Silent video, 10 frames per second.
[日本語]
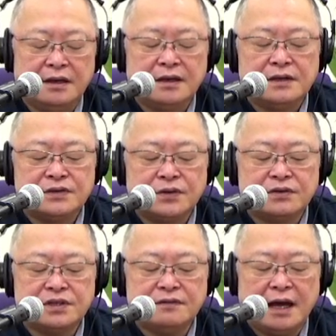食
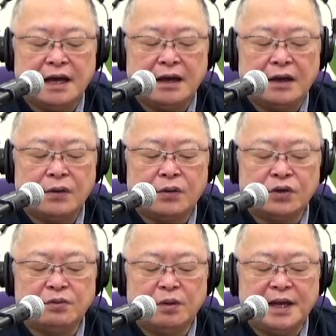事は子
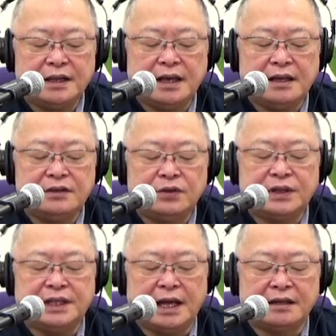ども部屋で1人
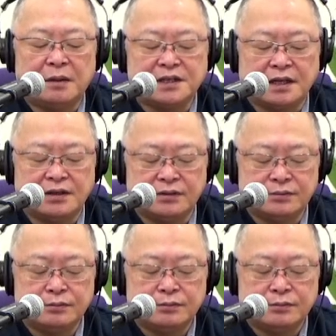で食べさせる。